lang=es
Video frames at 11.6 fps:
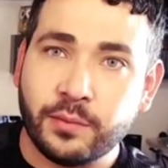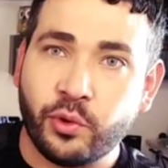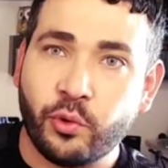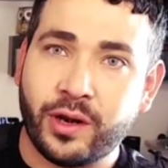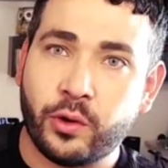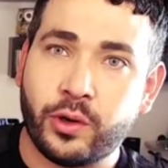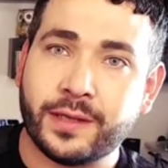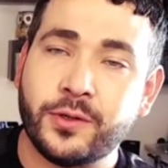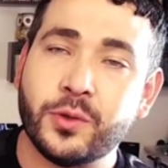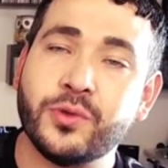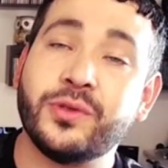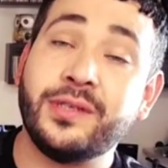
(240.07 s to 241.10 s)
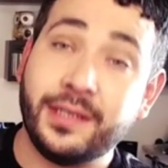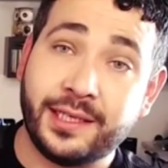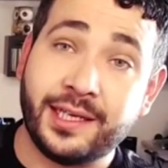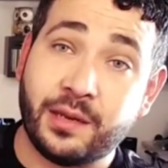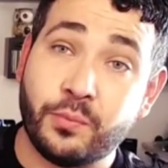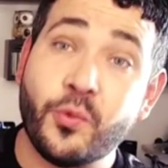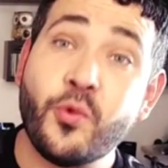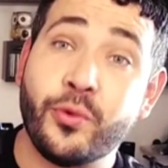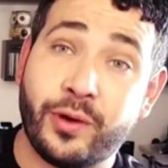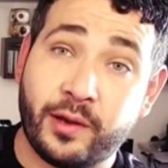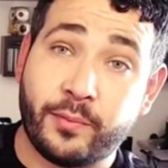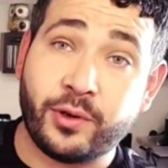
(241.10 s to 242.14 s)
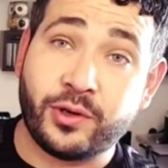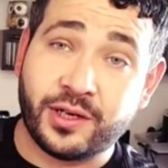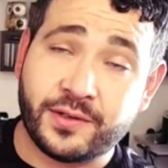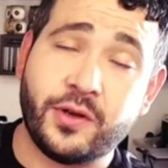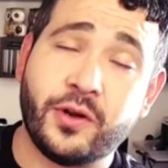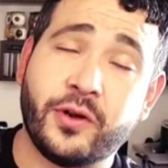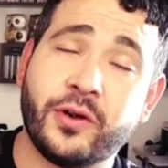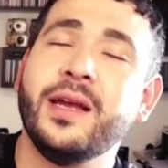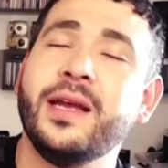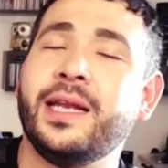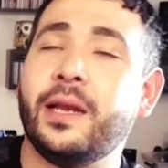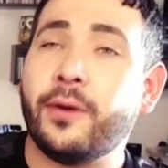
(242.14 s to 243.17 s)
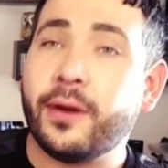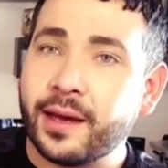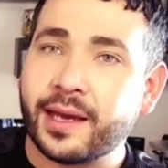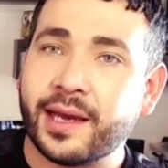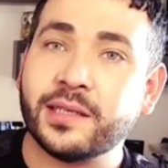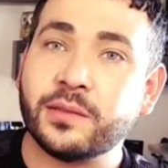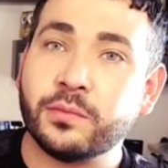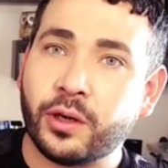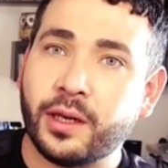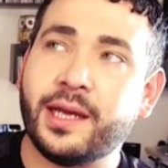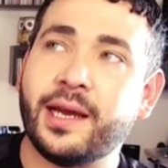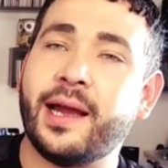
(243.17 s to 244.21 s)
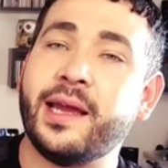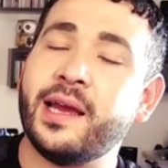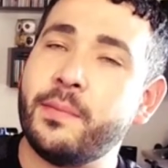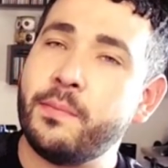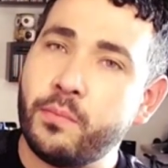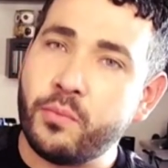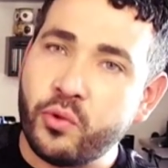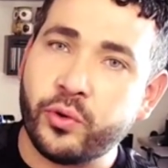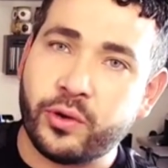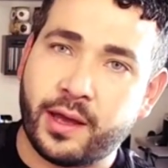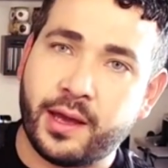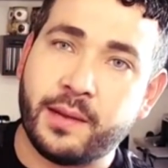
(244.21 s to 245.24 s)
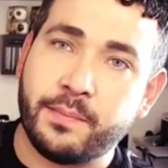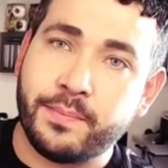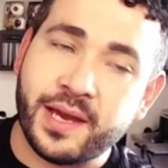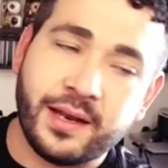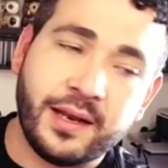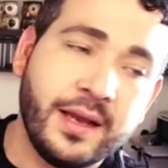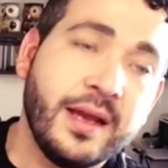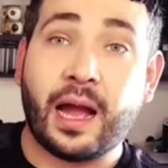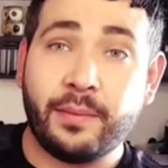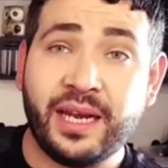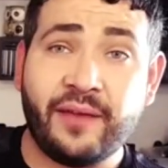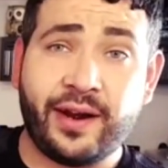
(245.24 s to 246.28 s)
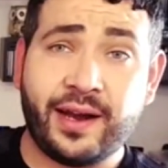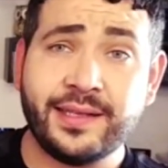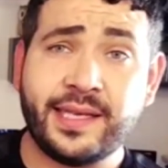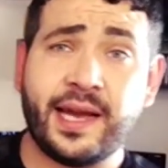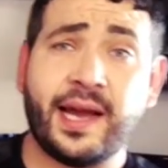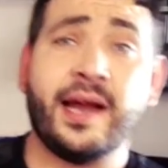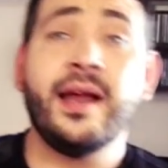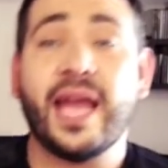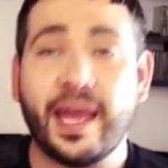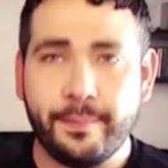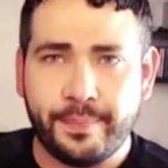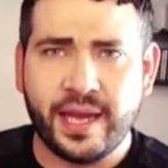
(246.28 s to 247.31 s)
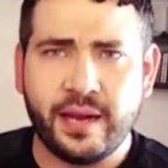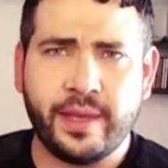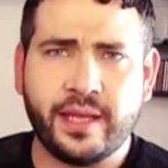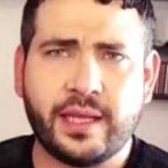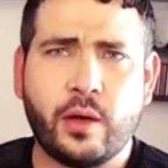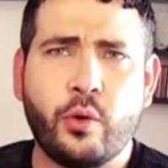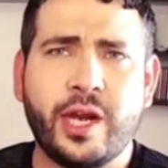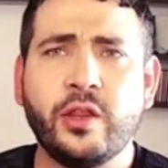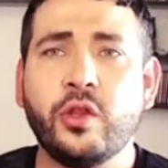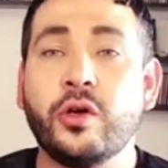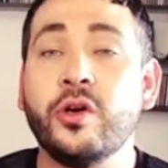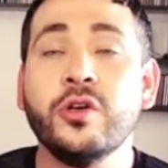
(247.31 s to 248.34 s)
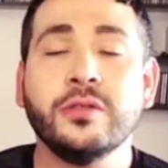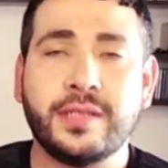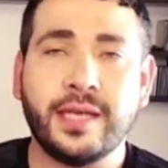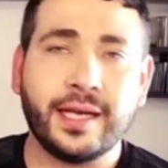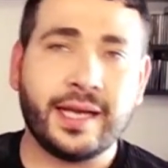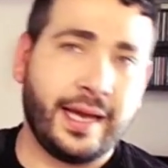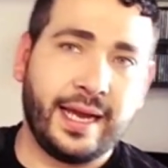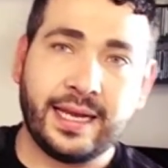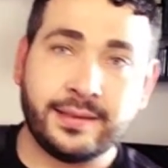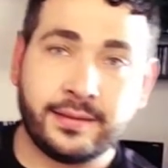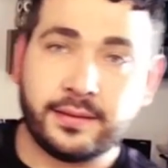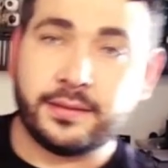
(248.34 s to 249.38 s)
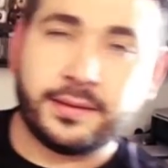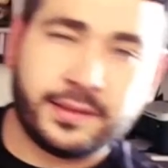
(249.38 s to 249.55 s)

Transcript: muy buena duración, sí tiene muy buena proyección. La verdad que es muy rica y es muy duradera en piel. A mí la fragancia en piel me está durando cerca de las